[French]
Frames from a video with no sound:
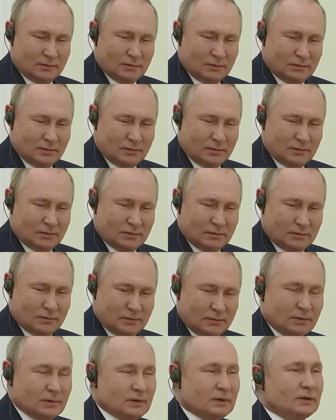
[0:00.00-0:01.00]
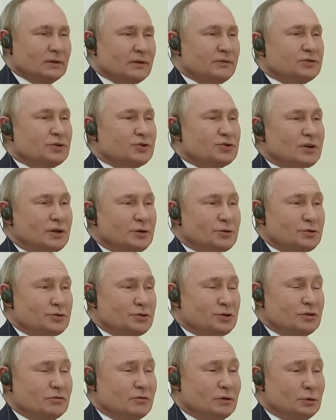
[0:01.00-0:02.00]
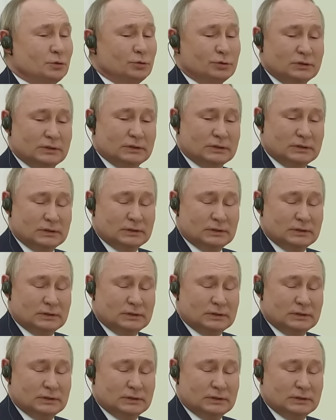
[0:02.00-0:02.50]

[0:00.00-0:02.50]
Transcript: Euh, est-ce que vous connaissez Polonium